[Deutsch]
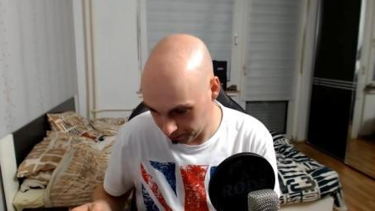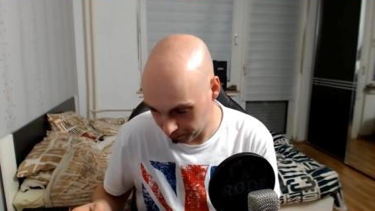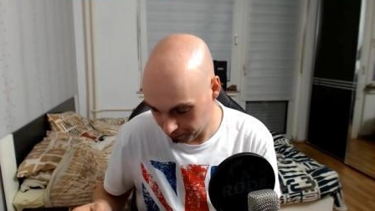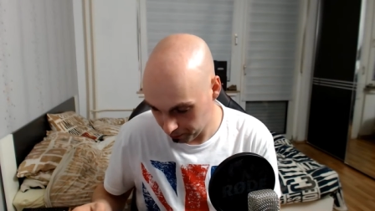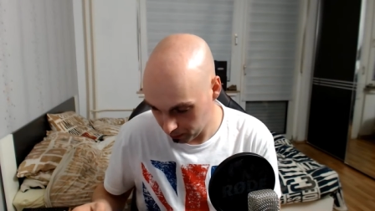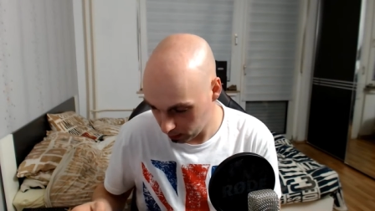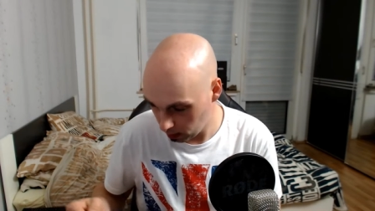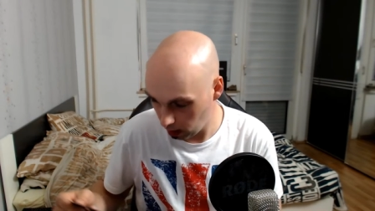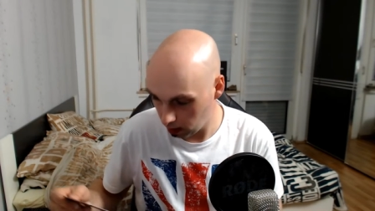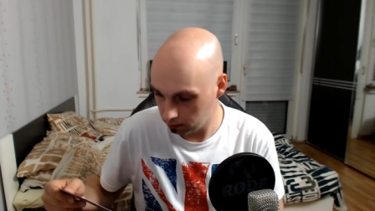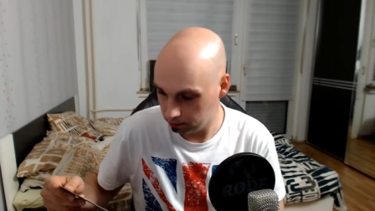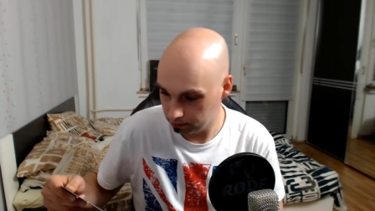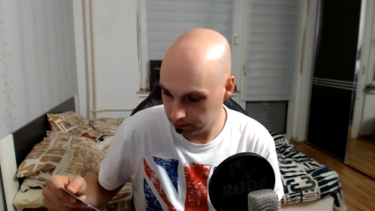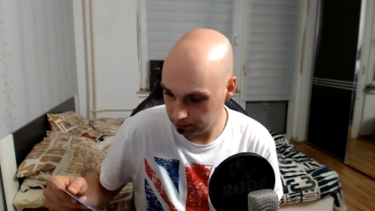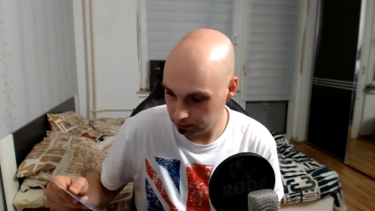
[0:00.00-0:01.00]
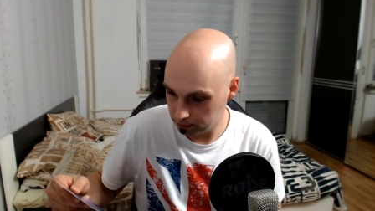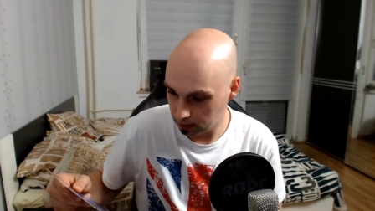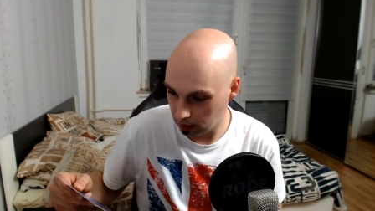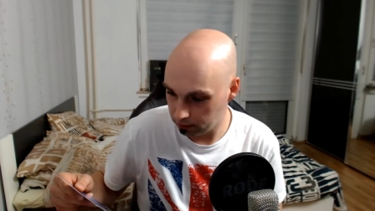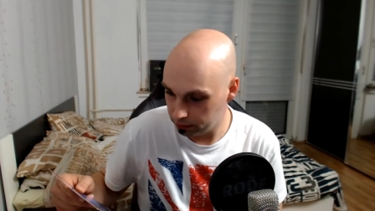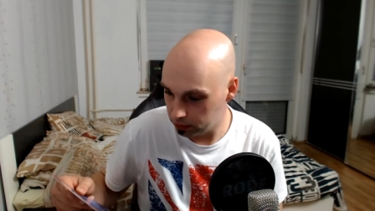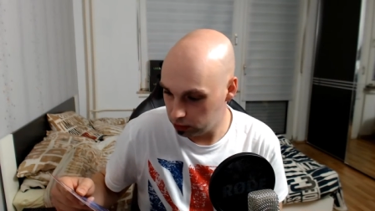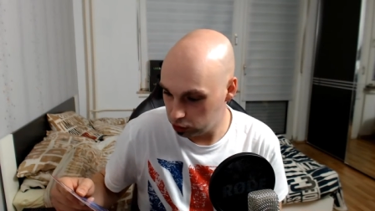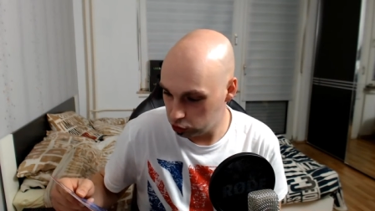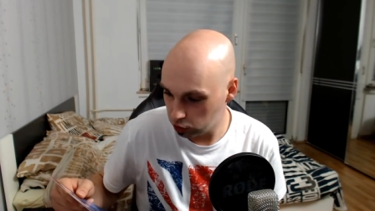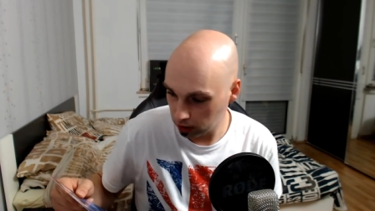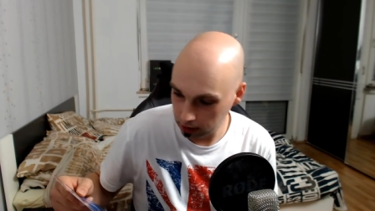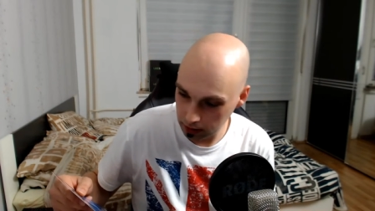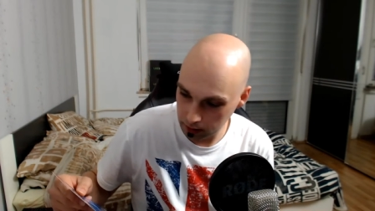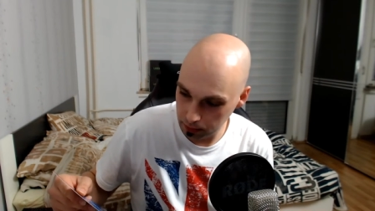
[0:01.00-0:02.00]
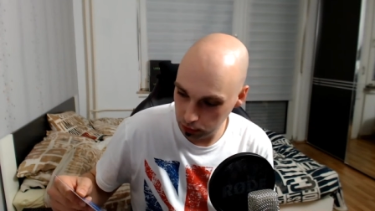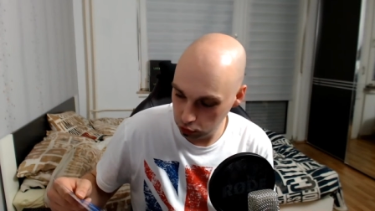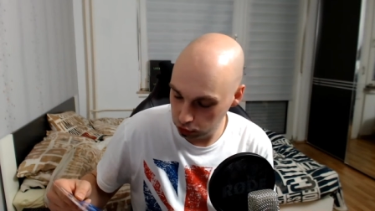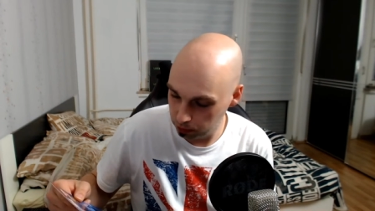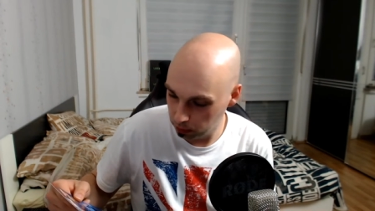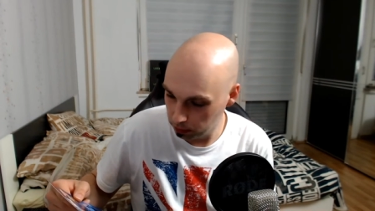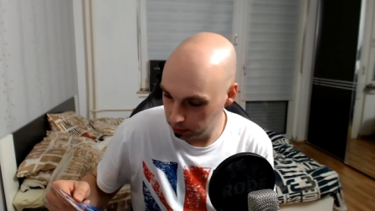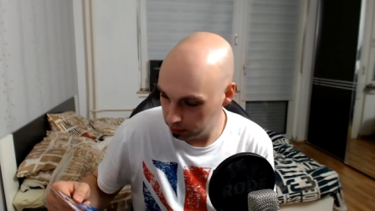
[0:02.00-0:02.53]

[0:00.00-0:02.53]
Ja, da haben wir die Shaki Plüschpuppe,